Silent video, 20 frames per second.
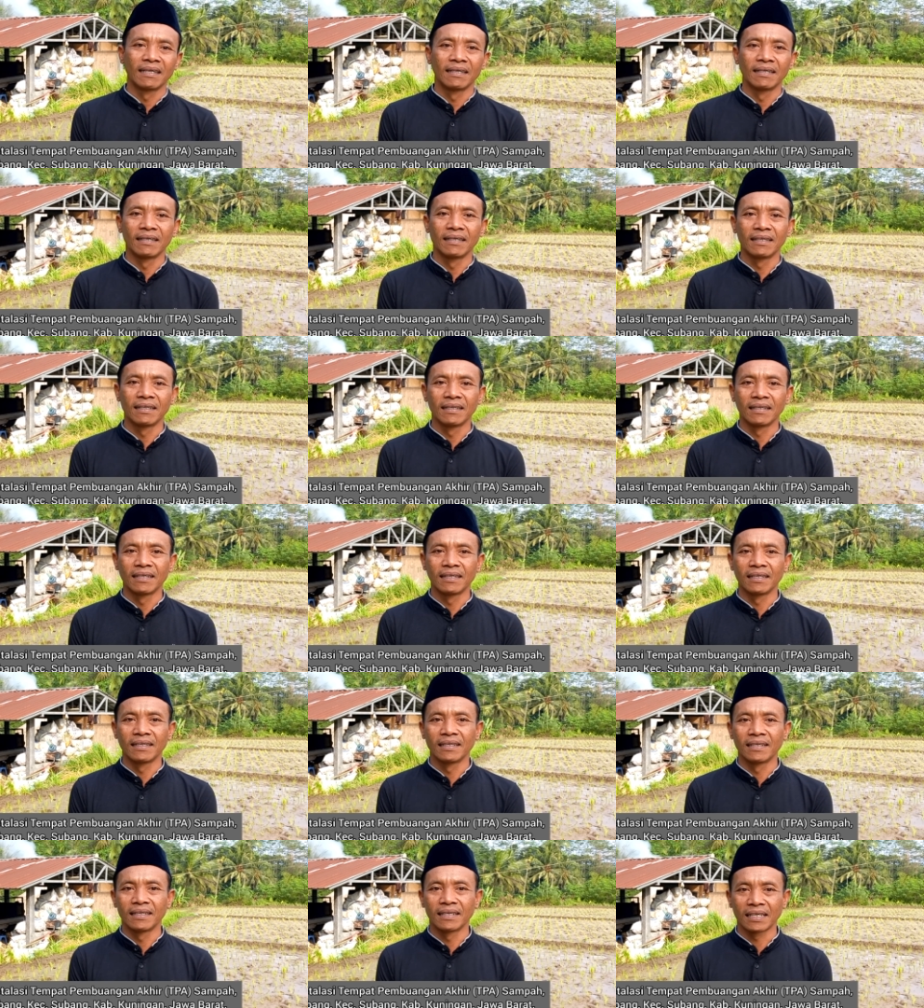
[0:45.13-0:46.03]

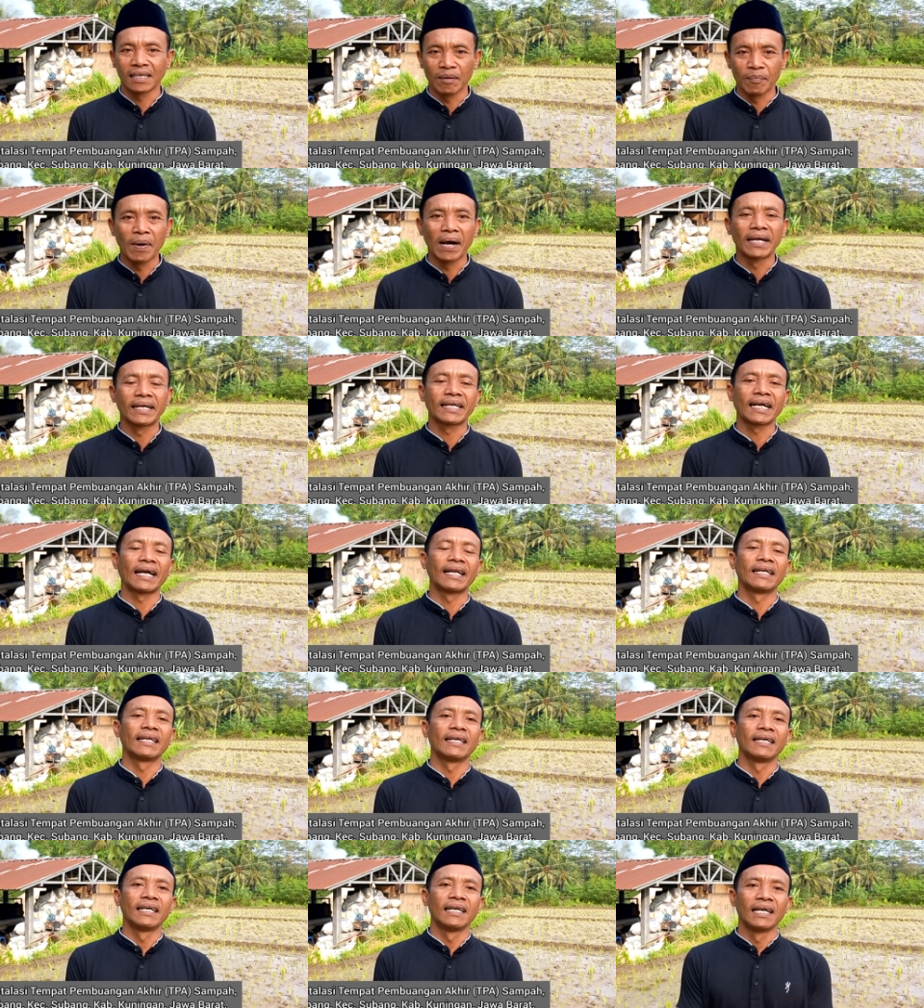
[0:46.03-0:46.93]
uh, kebaikan
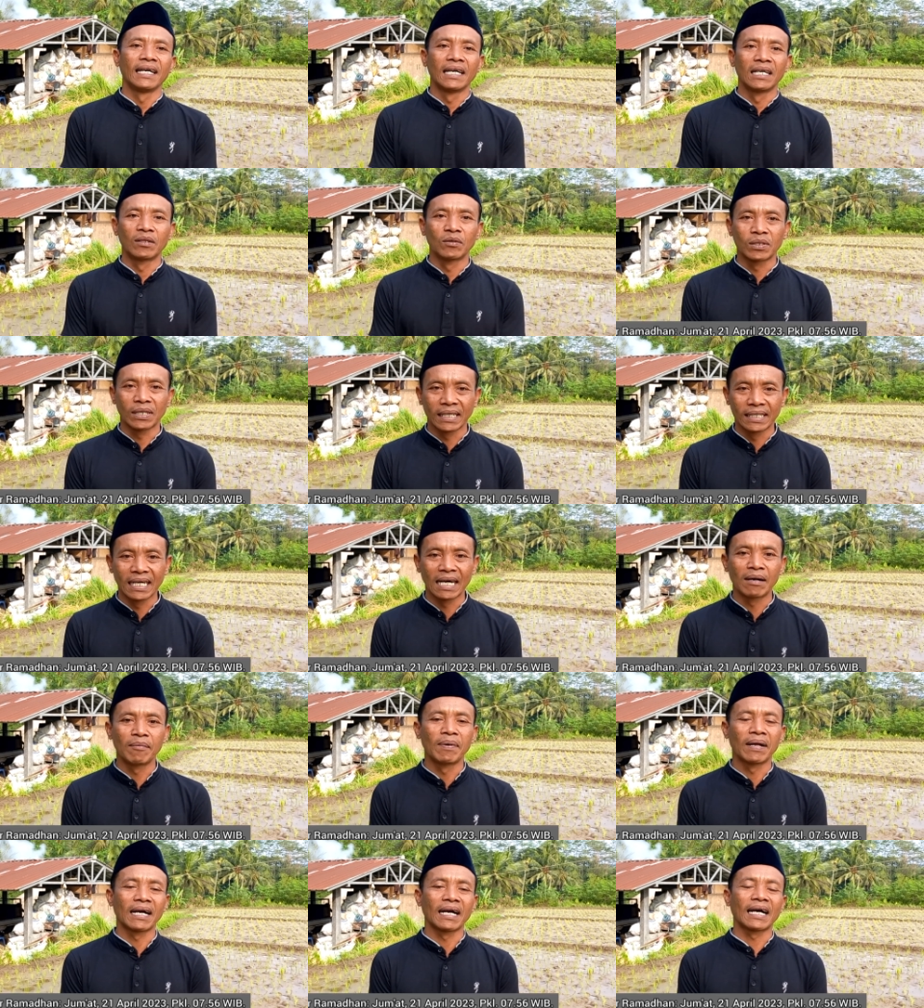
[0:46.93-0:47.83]
itu
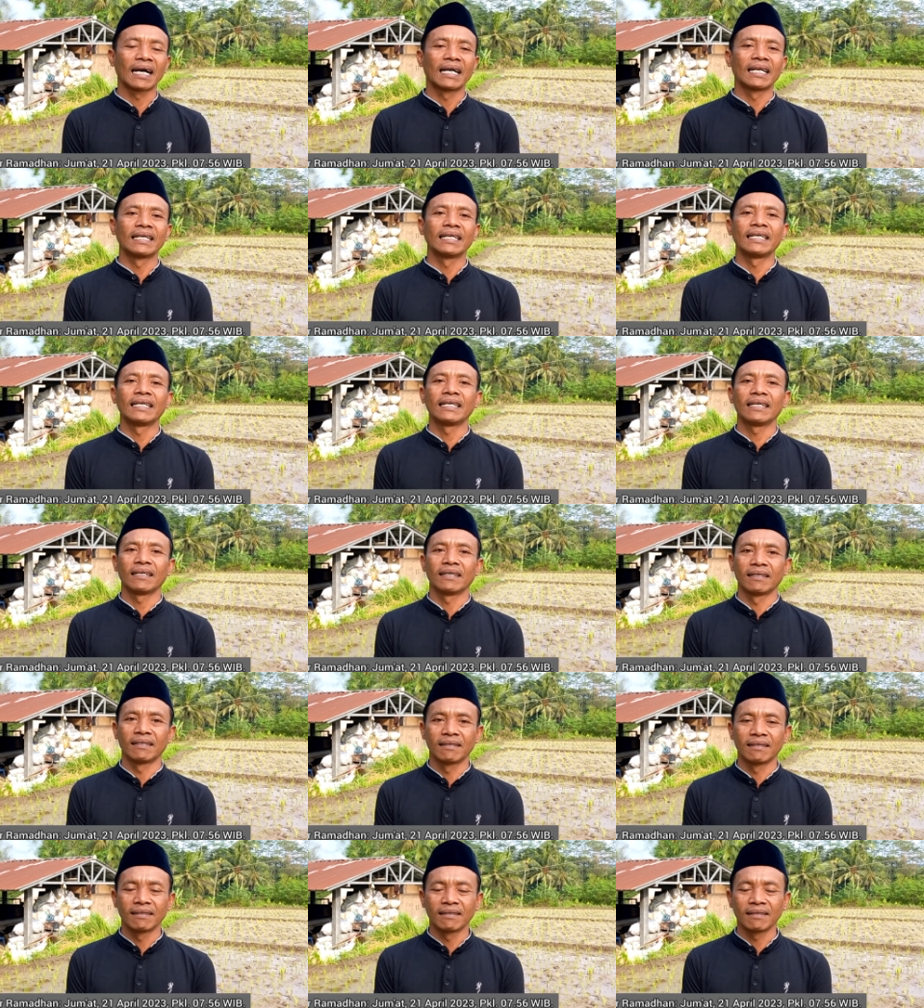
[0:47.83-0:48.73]
saja barangkali
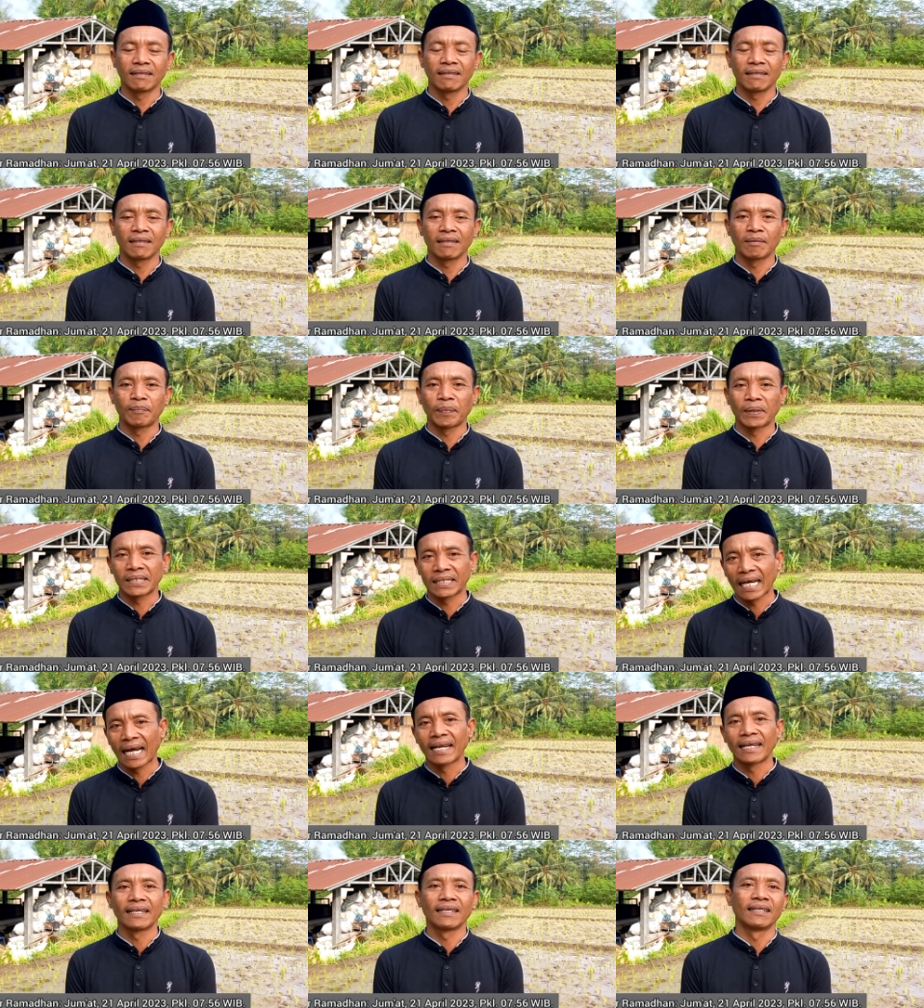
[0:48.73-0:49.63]
uh,
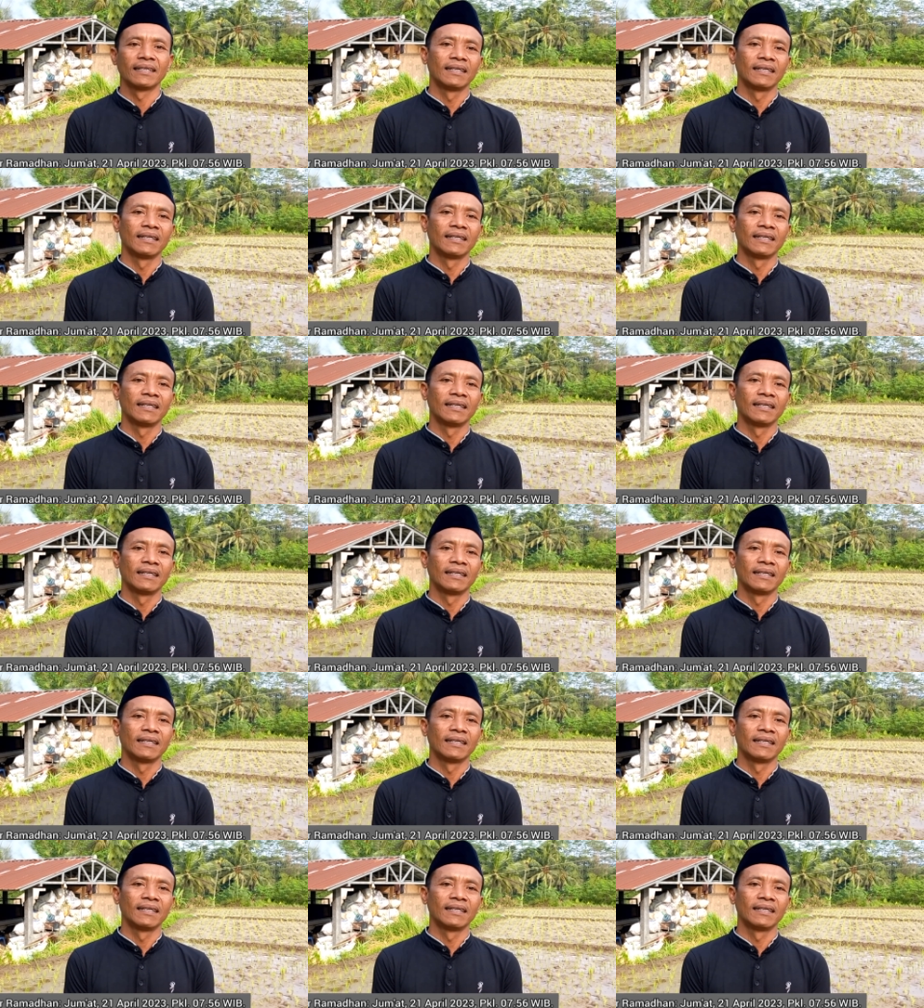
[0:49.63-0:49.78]
pesan